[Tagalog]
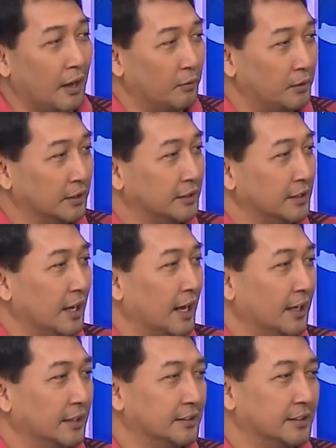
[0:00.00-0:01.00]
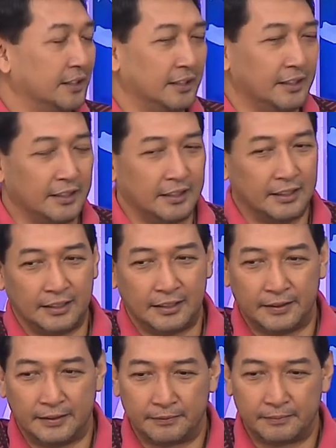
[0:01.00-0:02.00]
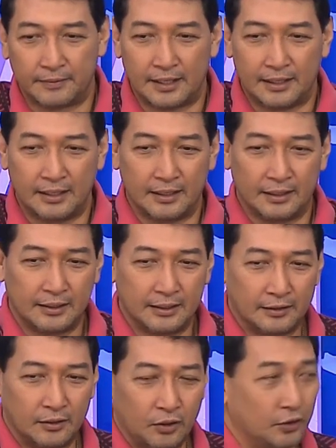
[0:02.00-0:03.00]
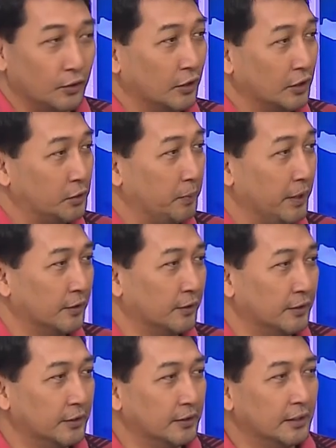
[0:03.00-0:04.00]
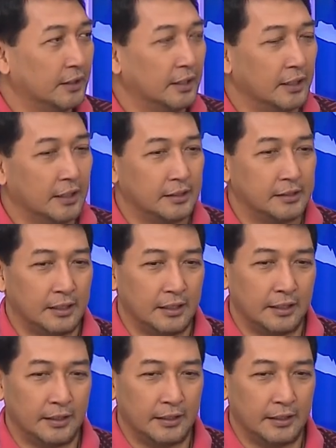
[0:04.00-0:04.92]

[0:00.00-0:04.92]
towers nila, si uh, Nonong Espino, si